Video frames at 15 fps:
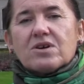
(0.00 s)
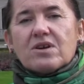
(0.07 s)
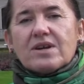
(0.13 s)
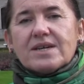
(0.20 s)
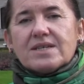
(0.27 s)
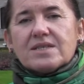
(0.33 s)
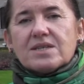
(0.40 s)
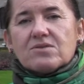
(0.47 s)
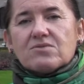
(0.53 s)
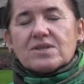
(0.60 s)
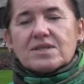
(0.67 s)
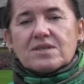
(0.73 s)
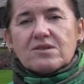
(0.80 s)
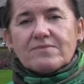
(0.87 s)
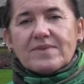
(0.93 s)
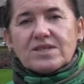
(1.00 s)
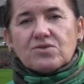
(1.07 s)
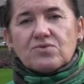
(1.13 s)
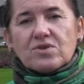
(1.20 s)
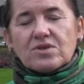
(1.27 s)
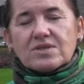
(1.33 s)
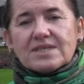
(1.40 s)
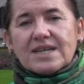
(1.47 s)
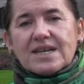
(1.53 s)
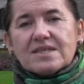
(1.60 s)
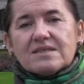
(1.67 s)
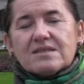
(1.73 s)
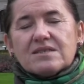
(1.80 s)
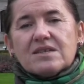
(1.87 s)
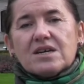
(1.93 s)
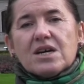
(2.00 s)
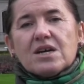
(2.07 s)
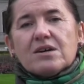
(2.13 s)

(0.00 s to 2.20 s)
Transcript: kolekcji, które zgromadził Konstanty,